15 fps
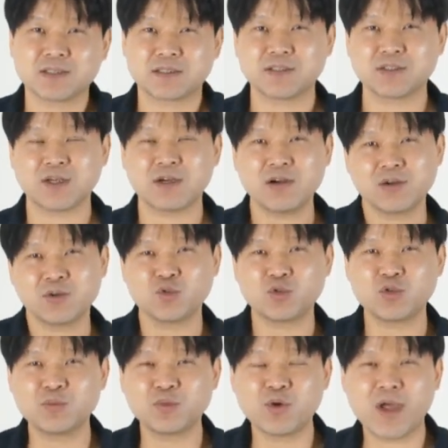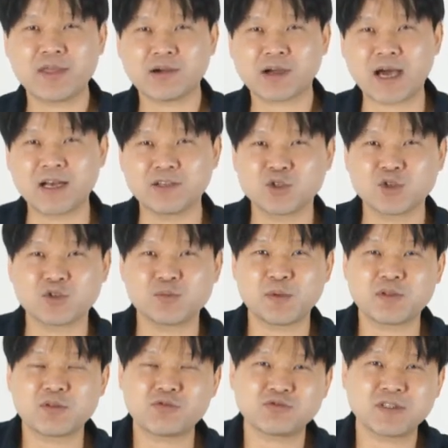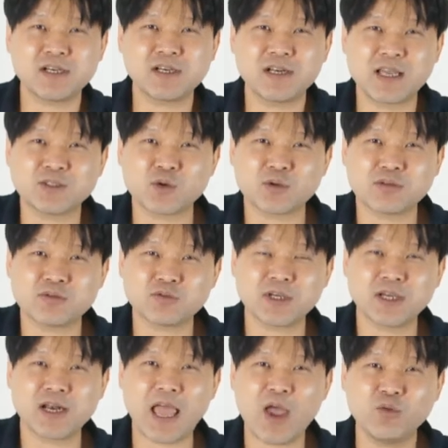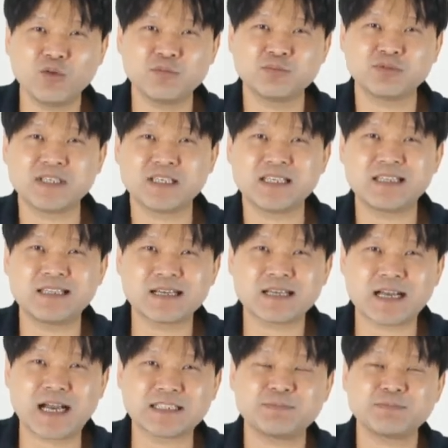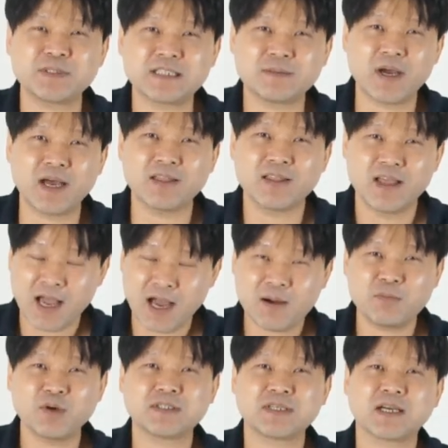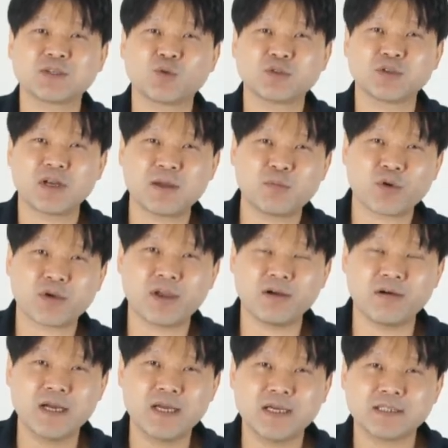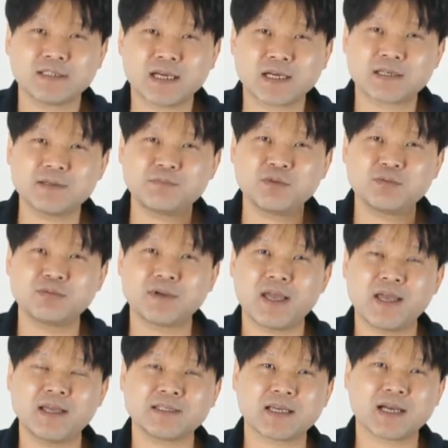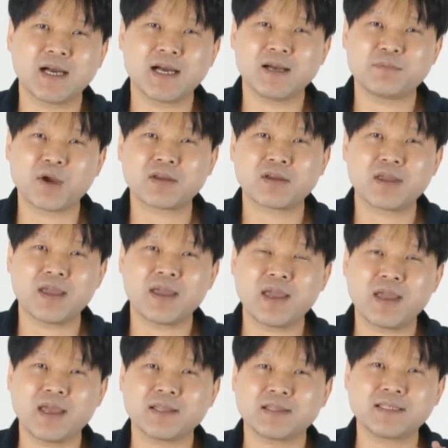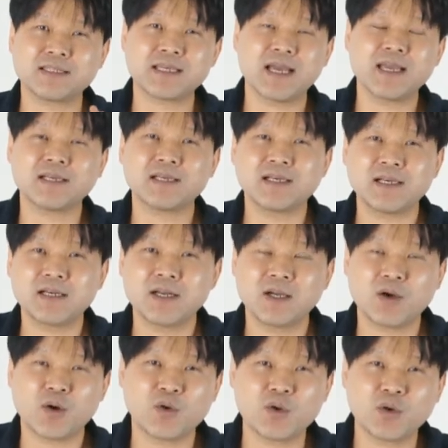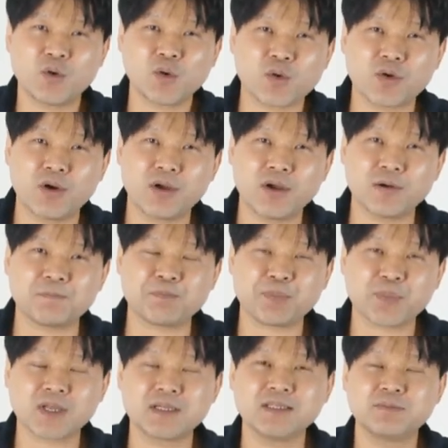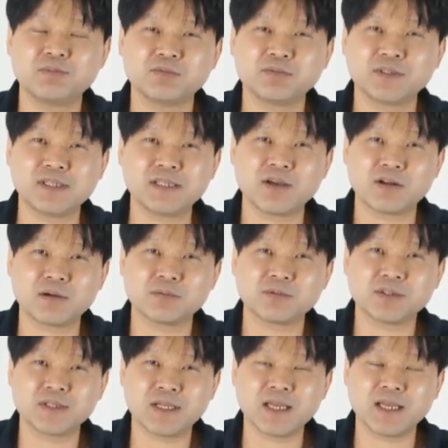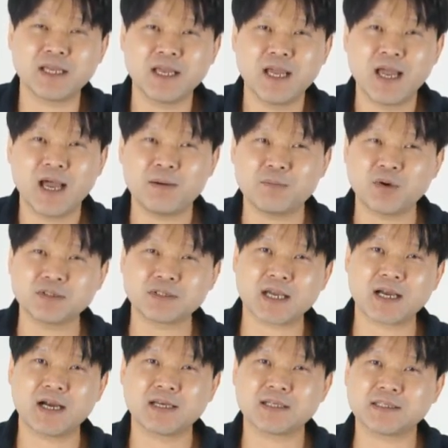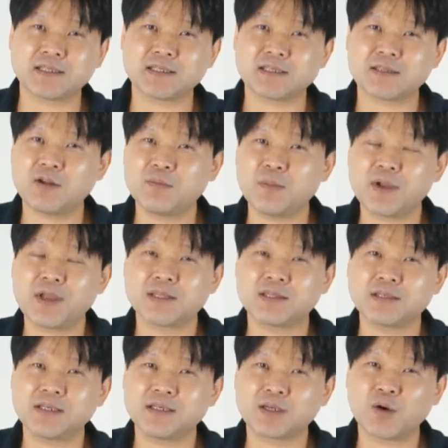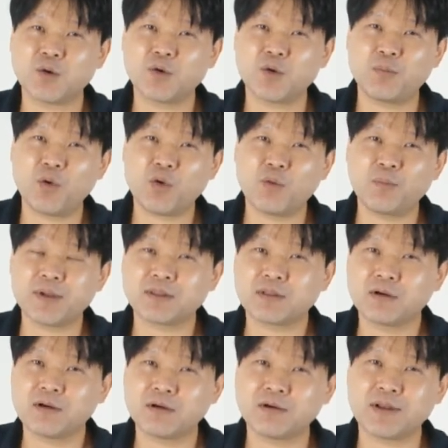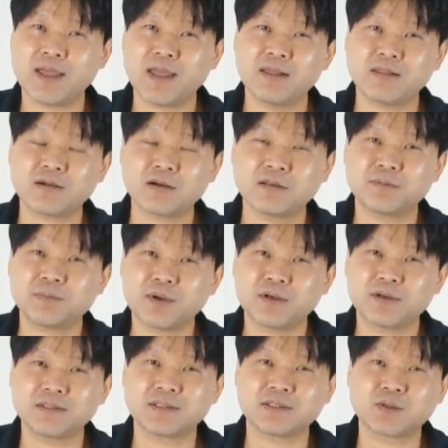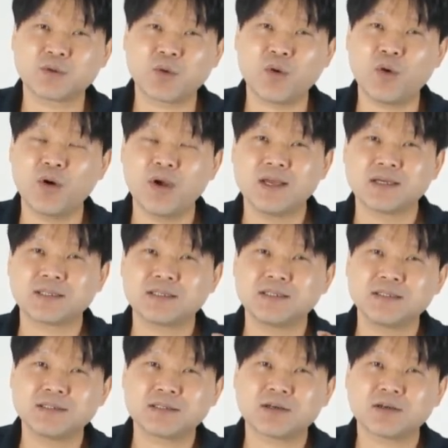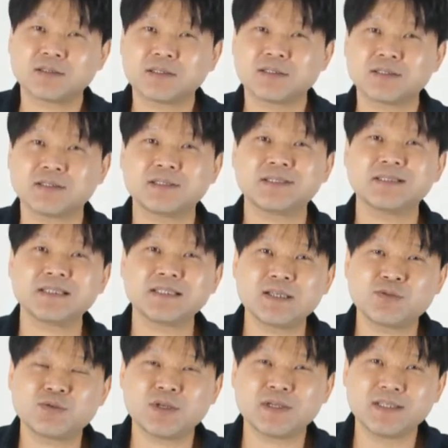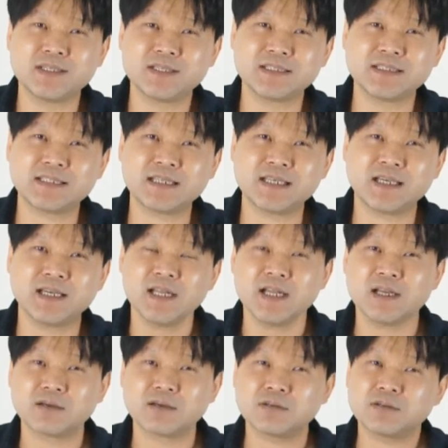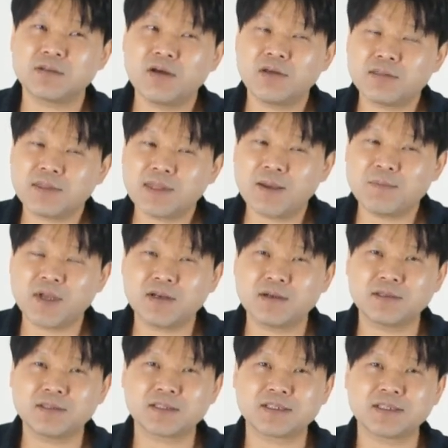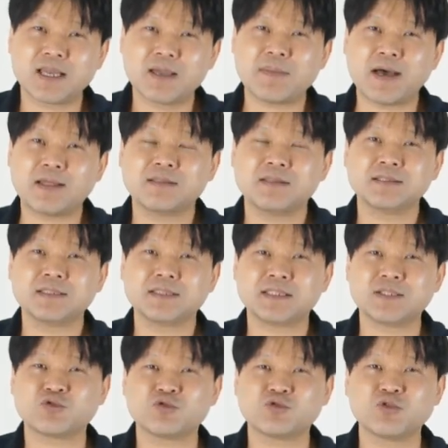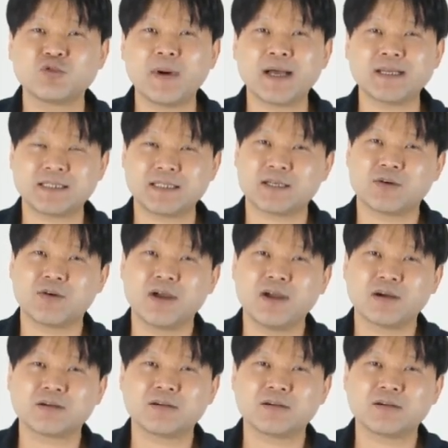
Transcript: 그죠? 유튜브에서 가르쳐 주면서 숙제를 내줘서 숙제를 해오는 분이 있을까 싶지만 한번 제가 도전해 볼게요. 자, 끝부분에 제가 몇 개의 디자인을 올려놓을 거예요. 그 부분을 여러분들이 한번 제가 설명해 드린 걸로 포고 패턴의 스커트 편을 듣고 그 스커트를 뜨실 수 있는지 떴다면은 그게 맞는지 궁금하실 거예요.